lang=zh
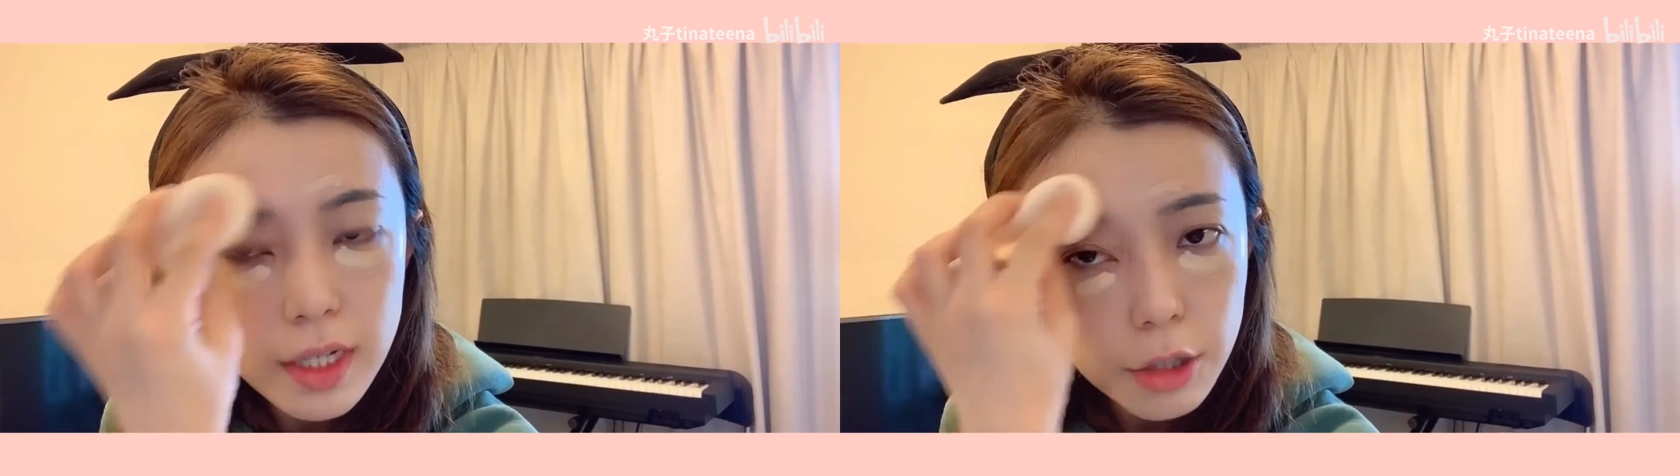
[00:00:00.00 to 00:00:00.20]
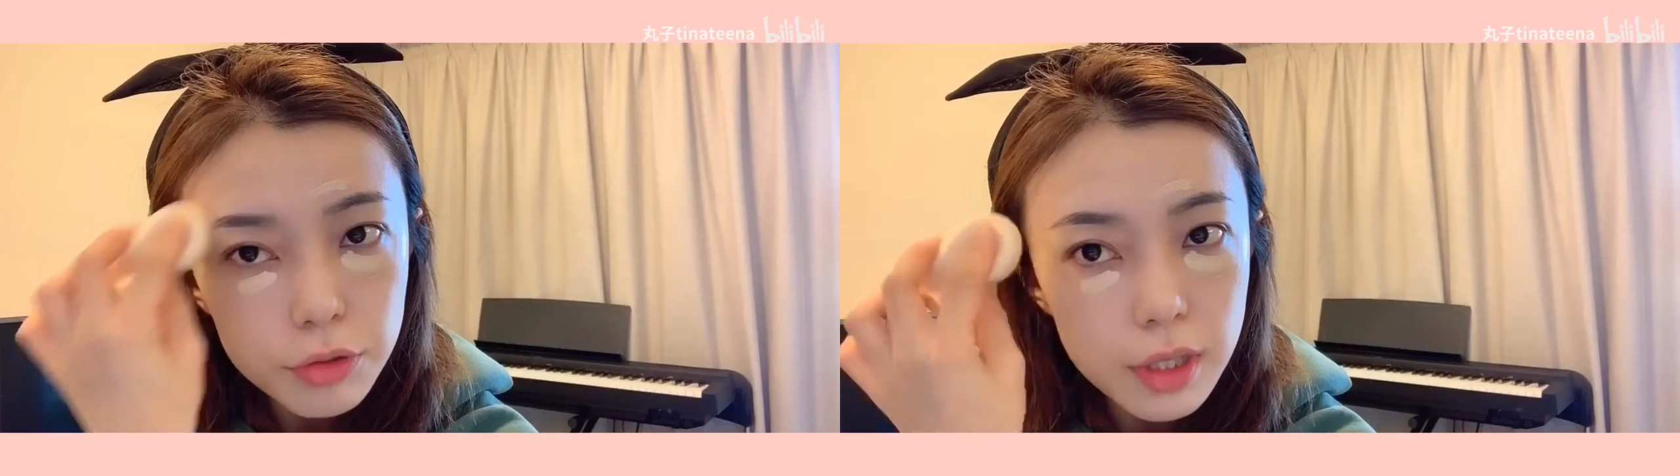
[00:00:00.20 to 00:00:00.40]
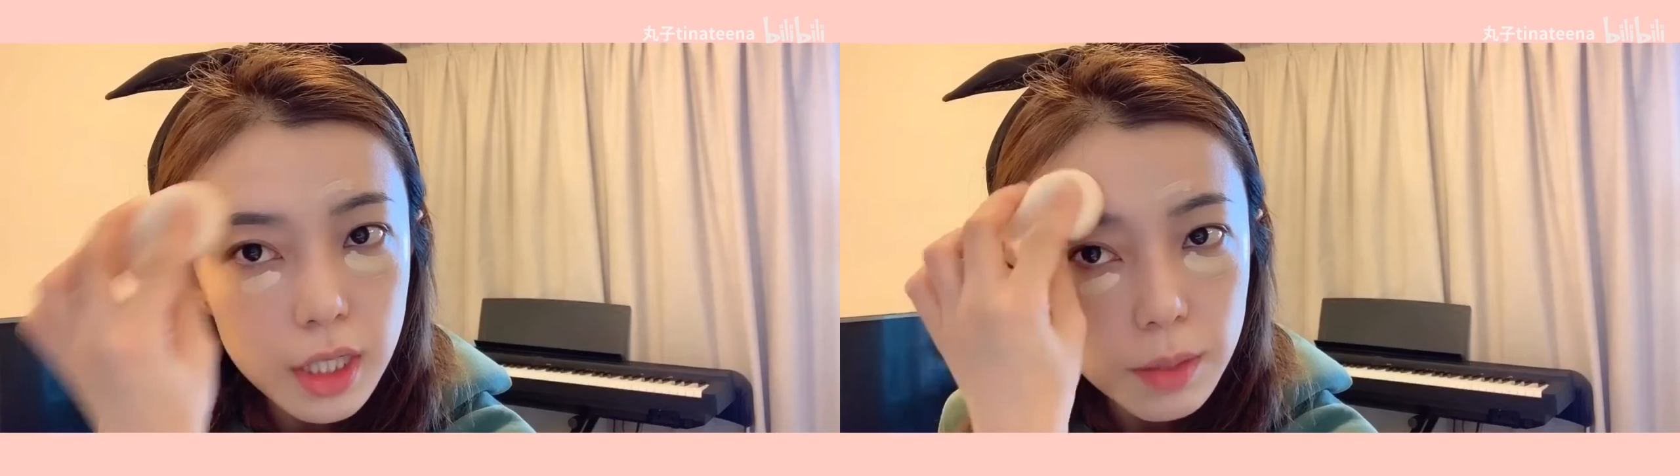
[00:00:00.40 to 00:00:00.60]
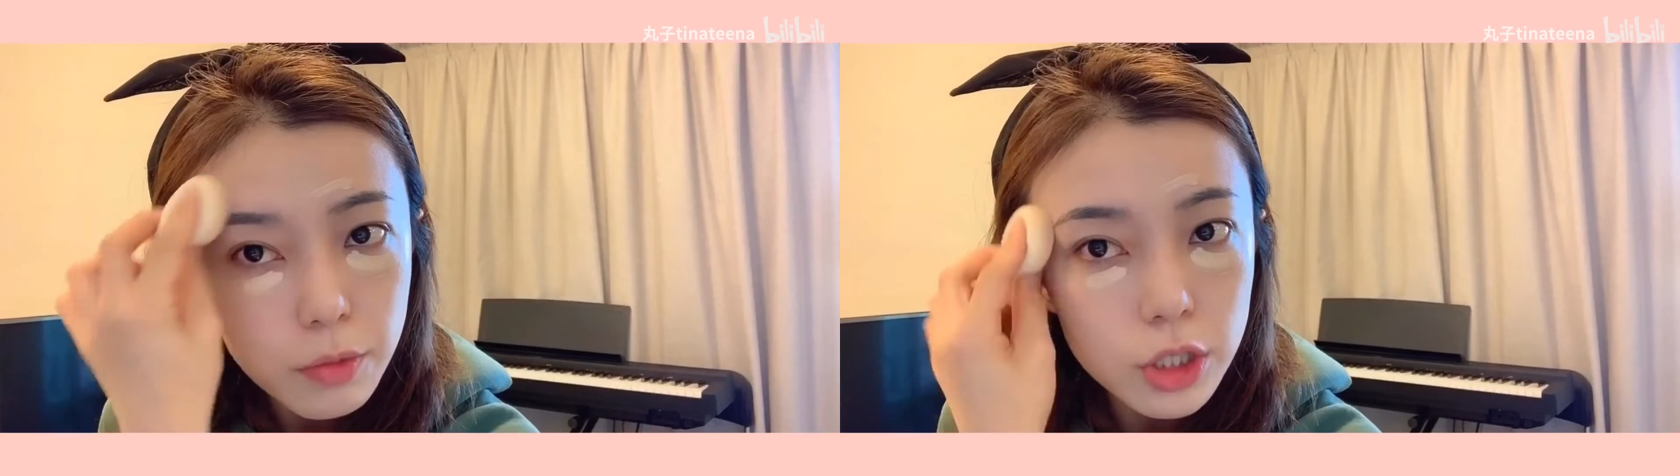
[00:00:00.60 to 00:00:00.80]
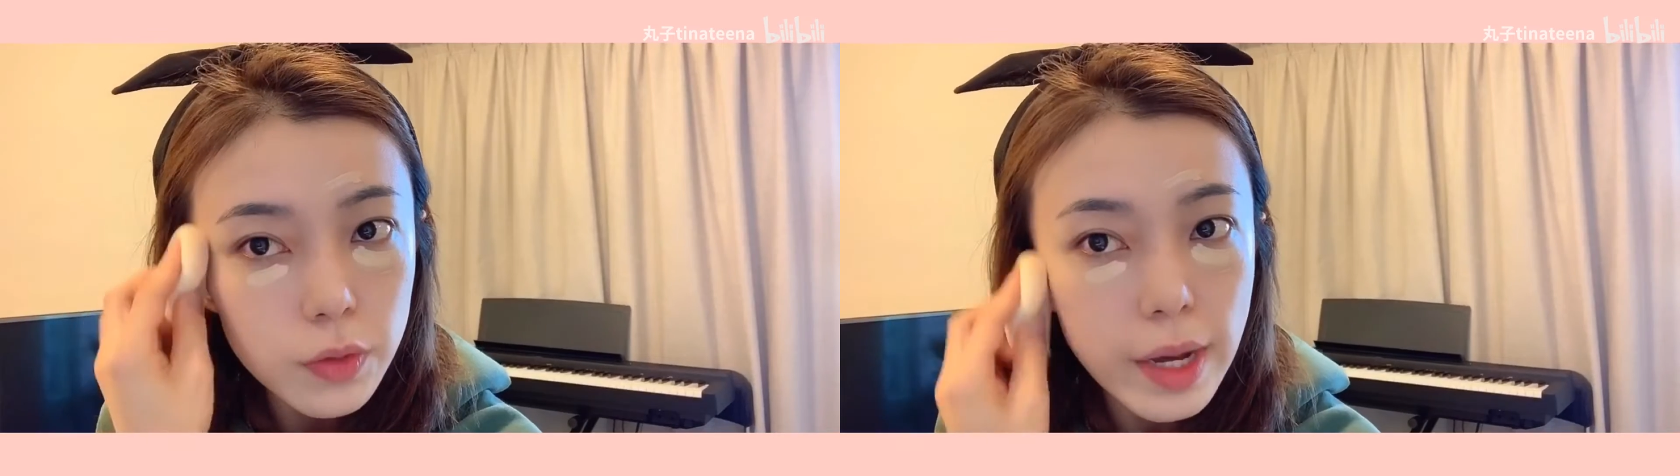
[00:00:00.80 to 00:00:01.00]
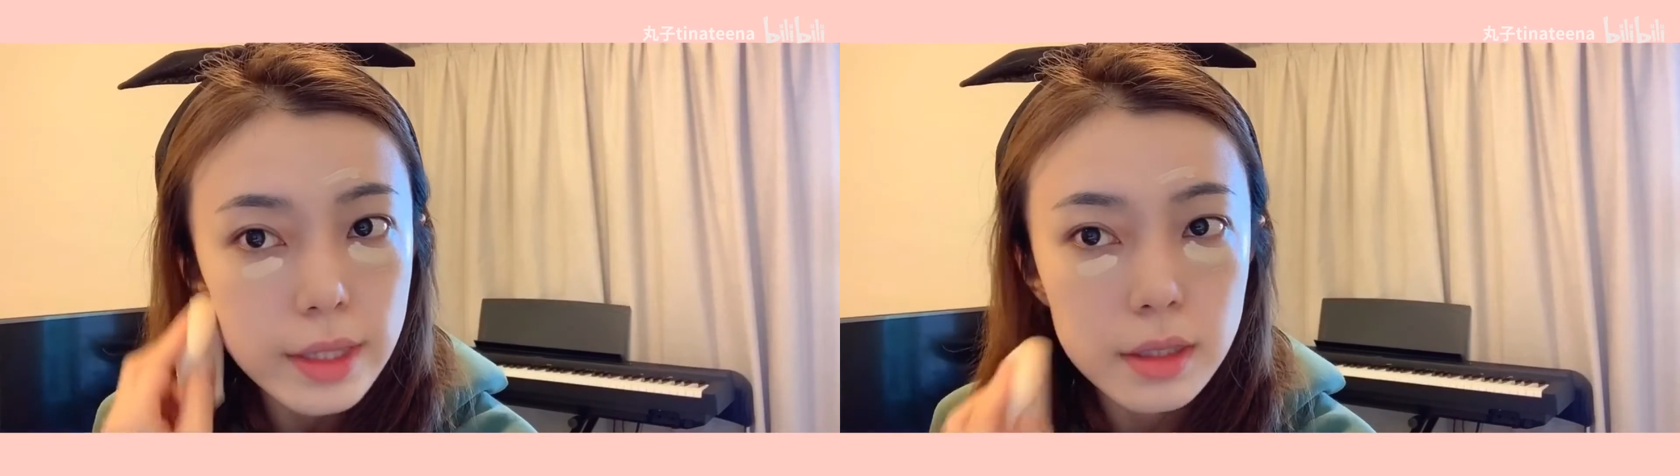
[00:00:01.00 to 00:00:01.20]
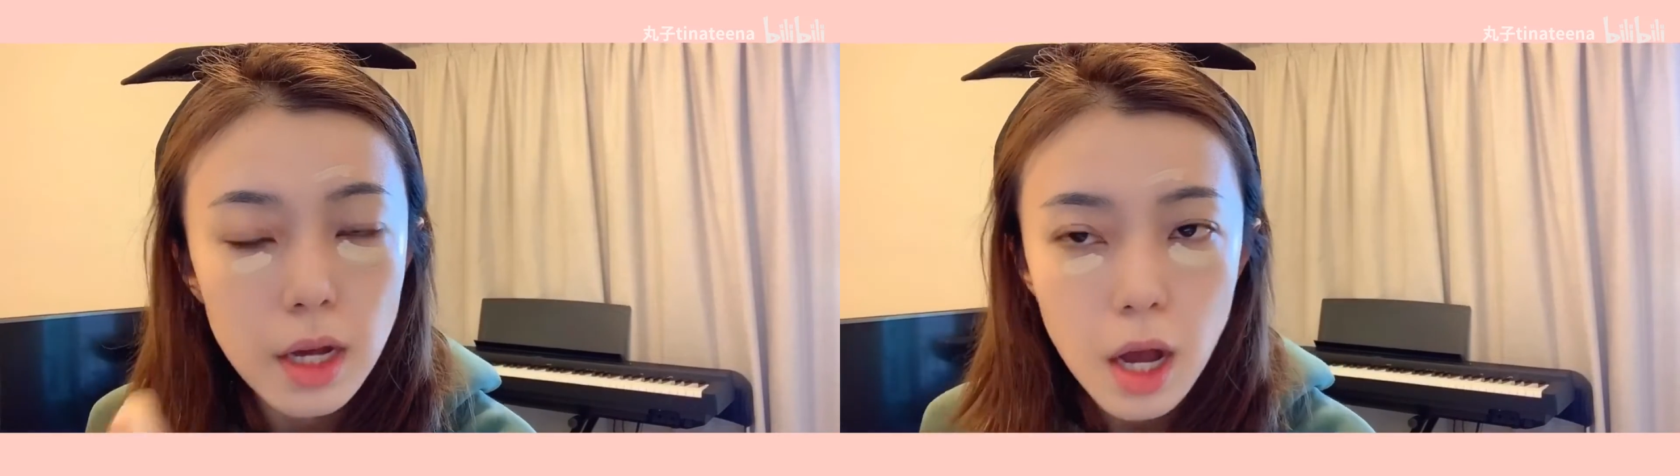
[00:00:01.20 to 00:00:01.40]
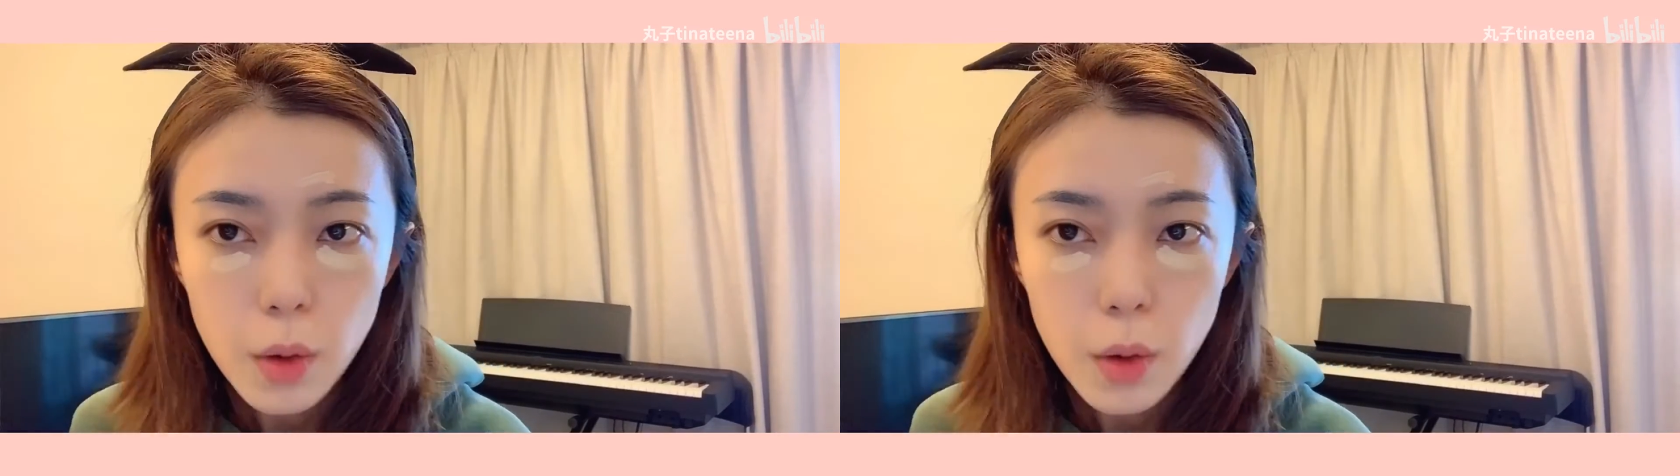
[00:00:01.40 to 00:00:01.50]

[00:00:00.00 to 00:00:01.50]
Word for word: 科学科目之外呢，